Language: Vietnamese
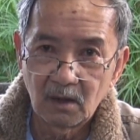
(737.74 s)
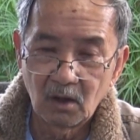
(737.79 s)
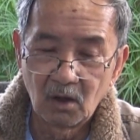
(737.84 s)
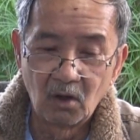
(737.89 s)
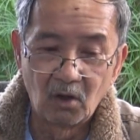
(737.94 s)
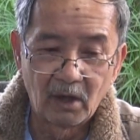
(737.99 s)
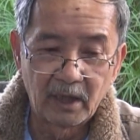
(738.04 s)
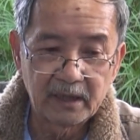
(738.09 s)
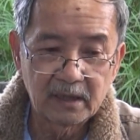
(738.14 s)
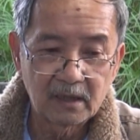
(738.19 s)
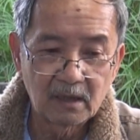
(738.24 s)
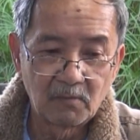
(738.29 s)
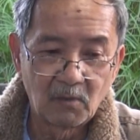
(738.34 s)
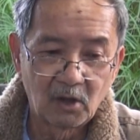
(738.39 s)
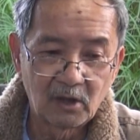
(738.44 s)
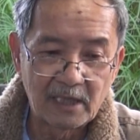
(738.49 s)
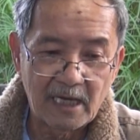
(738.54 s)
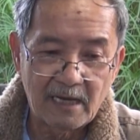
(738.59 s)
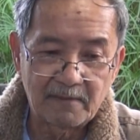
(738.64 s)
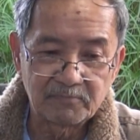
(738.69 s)
gọi của
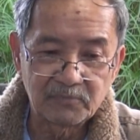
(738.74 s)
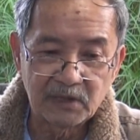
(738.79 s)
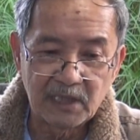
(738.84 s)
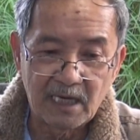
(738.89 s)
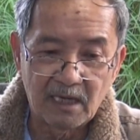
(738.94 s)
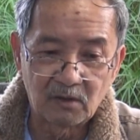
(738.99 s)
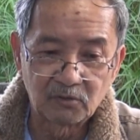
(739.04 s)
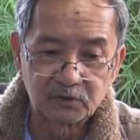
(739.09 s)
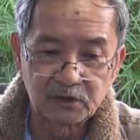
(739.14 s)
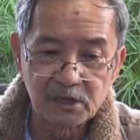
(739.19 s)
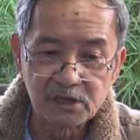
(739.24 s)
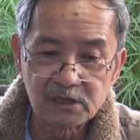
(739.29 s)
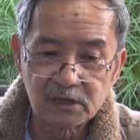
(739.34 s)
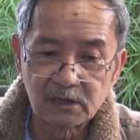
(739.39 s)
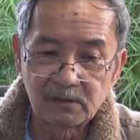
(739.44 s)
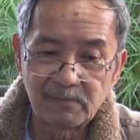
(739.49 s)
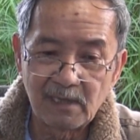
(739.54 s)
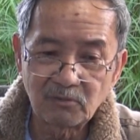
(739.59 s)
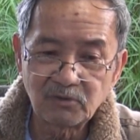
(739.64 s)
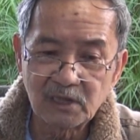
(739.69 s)
bọn làm giàu trên
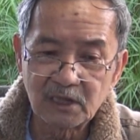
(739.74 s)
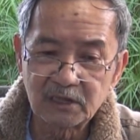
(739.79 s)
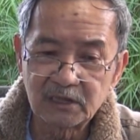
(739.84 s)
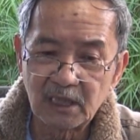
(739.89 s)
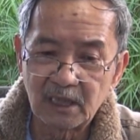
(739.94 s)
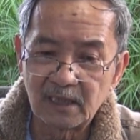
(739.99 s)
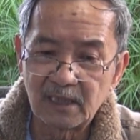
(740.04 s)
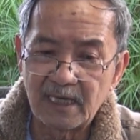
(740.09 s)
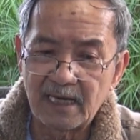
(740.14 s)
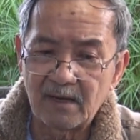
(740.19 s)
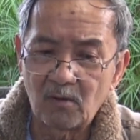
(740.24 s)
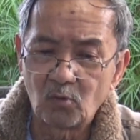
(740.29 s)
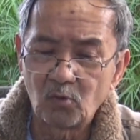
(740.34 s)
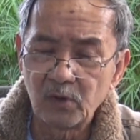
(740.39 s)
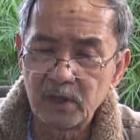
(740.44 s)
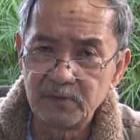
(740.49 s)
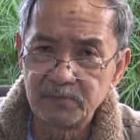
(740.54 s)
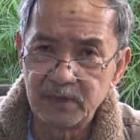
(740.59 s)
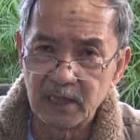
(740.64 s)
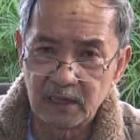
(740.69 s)
sương báo nhân dân là
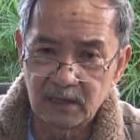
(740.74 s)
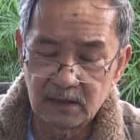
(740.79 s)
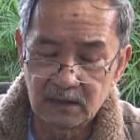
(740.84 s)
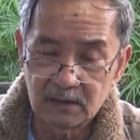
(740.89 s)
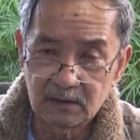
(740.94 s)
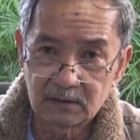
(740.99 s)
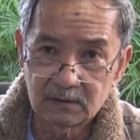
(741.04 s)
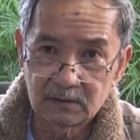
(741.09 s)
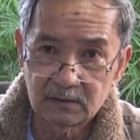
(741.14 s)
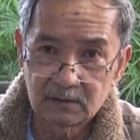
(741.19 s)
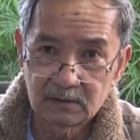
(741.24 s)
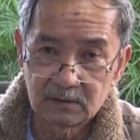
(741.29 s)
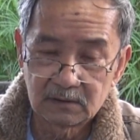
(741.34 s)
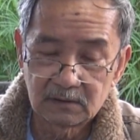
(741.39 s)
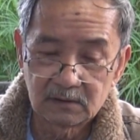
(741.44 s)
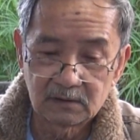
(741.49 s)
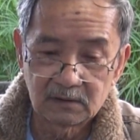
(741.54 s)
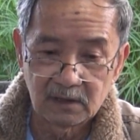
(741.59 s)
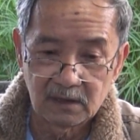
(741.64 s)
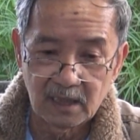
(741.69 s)
quý vị.
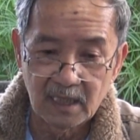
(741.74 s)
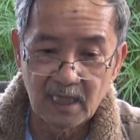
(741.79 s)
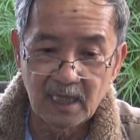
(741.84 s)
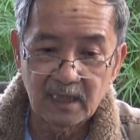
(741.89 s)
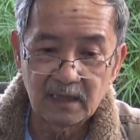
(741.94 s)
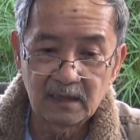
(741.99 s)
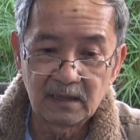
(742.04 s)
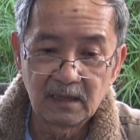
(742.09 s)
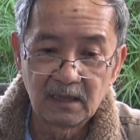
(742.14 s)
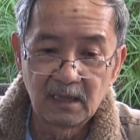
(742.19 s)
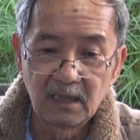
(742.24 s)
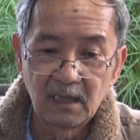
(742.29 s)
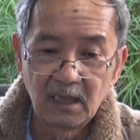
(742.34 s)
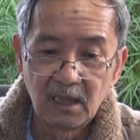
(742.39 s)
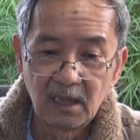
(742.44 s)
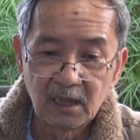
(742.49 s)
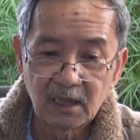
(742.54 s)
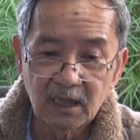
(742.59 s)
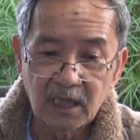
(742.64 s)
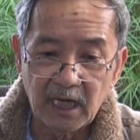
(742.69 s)
Này,
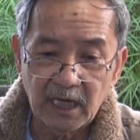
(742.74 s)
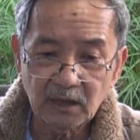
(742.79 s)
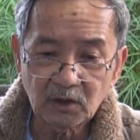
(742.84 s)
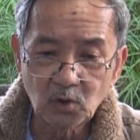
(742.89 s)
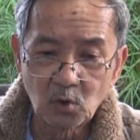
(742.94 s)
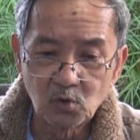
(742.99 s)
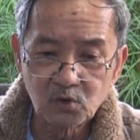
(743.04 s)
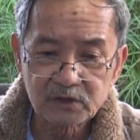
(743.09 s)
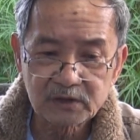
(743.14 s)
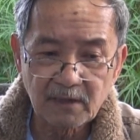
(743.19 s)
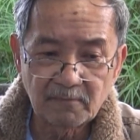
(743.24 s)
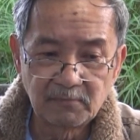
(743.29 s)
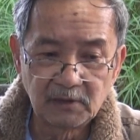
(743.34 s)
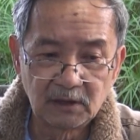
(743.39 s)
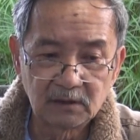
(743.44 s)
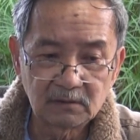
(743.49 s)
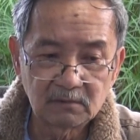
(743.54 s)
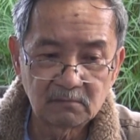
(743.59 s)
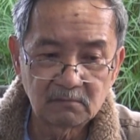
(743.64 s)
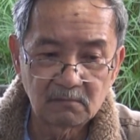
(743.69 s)
kẻ thù xâm
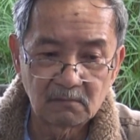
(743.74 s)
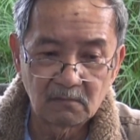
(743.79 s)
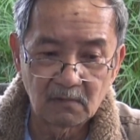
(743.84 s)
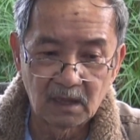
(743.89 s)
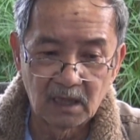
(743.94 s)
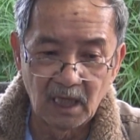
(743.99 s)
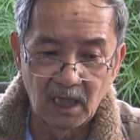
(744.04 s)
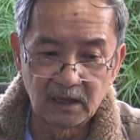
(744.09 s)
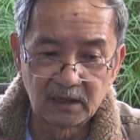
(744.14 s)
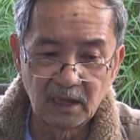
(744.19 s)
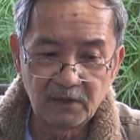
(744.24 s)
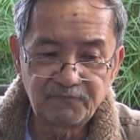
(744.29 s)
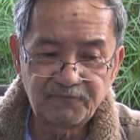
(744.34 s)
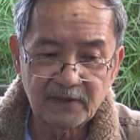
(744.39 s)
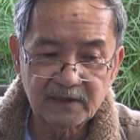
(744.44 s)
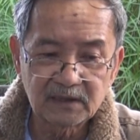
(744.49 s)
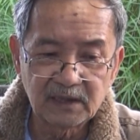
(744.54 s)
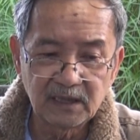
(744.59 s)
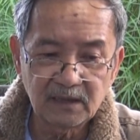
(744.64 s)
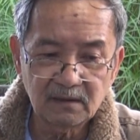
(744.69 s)
lược gần đến
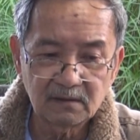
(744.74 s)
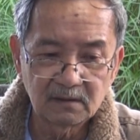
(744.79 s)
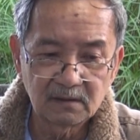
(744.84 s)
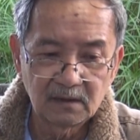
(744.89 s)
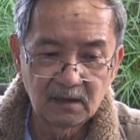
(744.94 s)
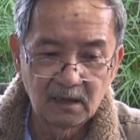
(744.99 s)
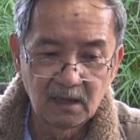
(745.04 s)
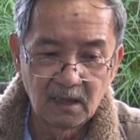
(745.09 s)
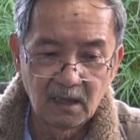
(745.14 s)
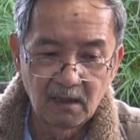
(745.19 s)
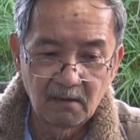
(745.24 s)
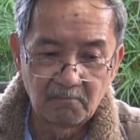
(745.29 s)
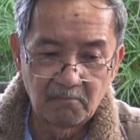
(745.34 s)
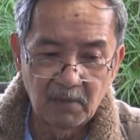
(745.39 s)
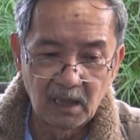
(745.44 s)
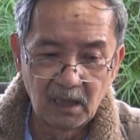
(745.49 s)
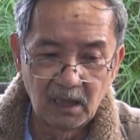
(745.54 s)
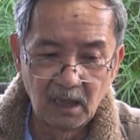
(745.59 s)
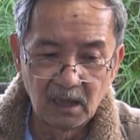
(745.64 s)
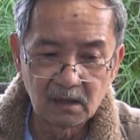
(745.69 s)
Phan Thiết
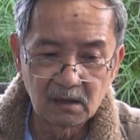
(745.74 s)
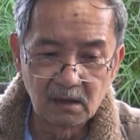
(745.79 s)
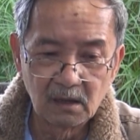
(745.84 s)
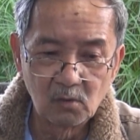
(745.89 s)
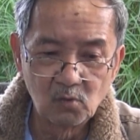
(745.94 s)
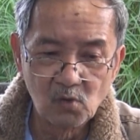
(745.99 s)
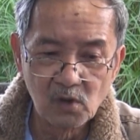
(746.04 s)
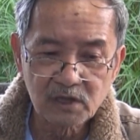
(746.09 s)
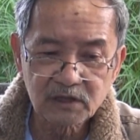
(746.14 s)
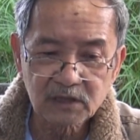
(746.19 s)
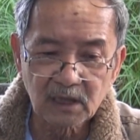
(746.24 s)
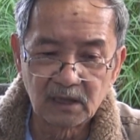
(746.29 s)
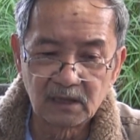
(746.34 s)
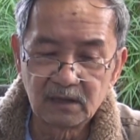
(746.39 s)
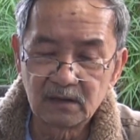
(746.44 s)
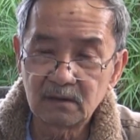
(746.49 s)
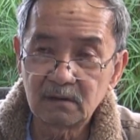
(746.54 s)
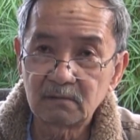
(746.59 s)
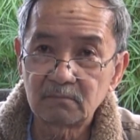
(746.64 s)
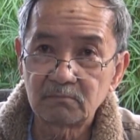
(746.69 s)
mà lực lượng quân
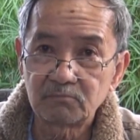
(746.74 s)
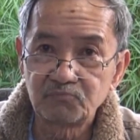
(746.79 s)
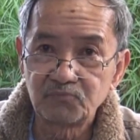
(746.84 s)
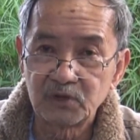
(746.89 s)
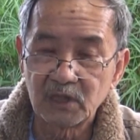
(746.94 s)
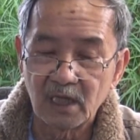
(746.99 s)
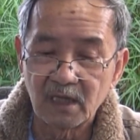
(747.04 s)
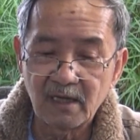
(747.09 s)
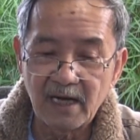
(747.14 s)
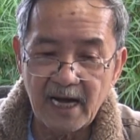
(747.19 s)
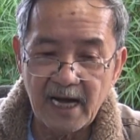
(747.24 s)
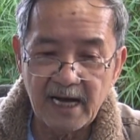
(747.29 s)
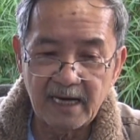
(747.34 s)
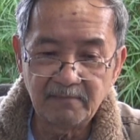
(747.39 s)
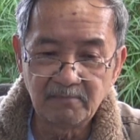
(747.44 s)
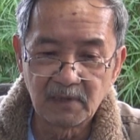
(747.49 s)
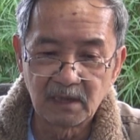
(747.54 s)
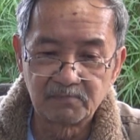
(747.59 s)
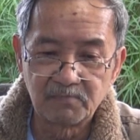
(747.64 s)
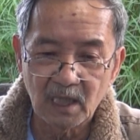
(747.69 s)
sự vẫn
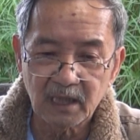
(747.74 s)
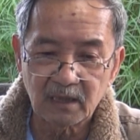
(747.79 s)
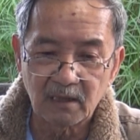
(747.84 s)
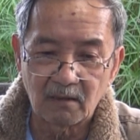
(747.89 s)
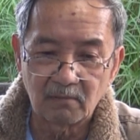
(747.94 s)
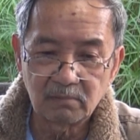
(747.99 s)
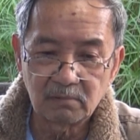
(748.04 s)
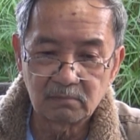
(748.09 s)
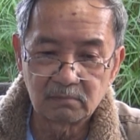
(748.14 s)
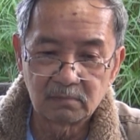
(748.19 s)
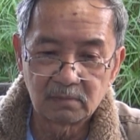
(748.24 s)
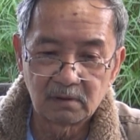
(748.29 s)
án binh bất động.